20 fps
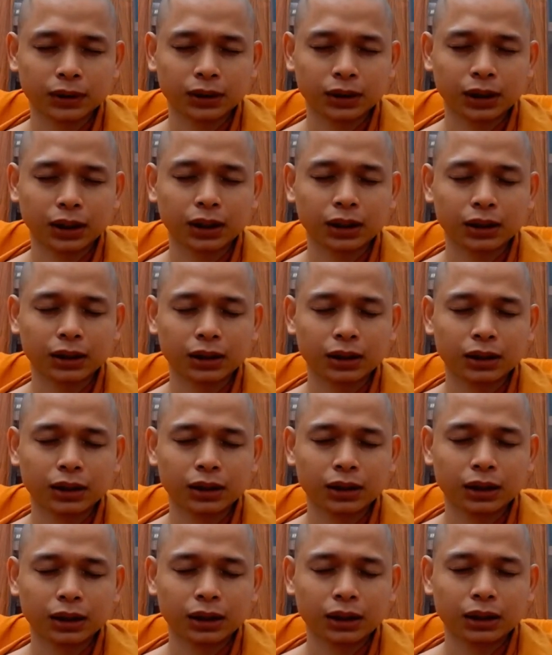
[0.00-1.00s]
Đấy.
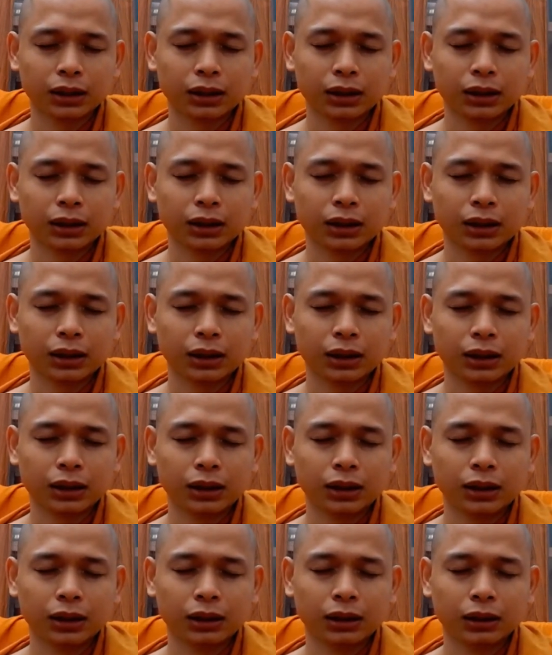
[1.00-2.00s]

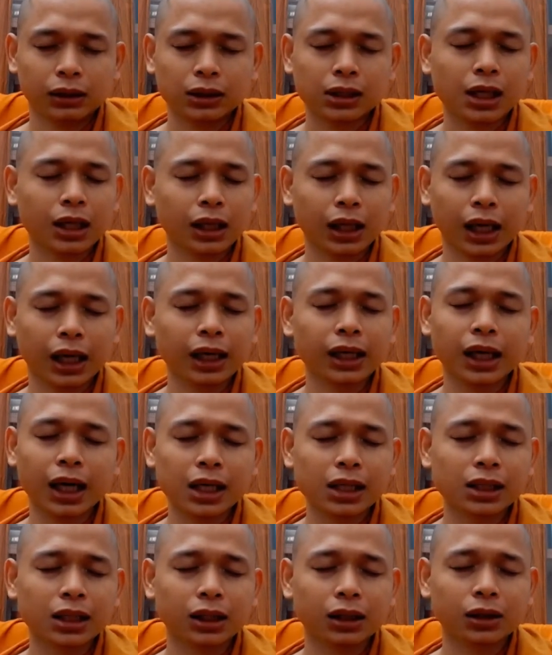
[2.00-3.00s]
thì nó sanh ái
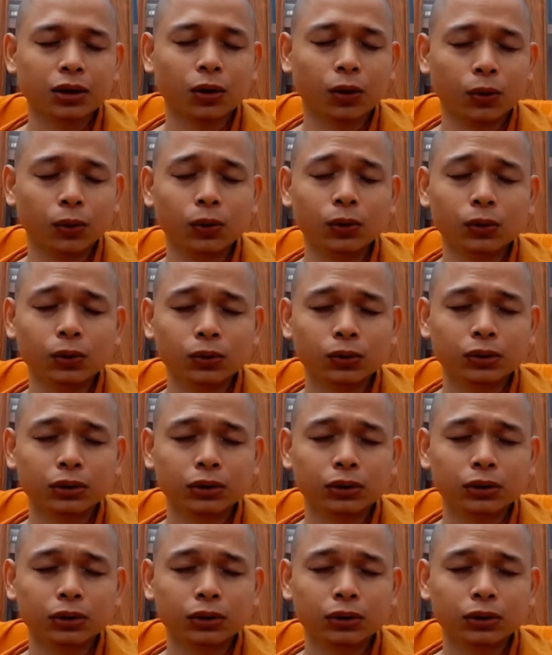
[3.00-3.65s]
ái sinh thủ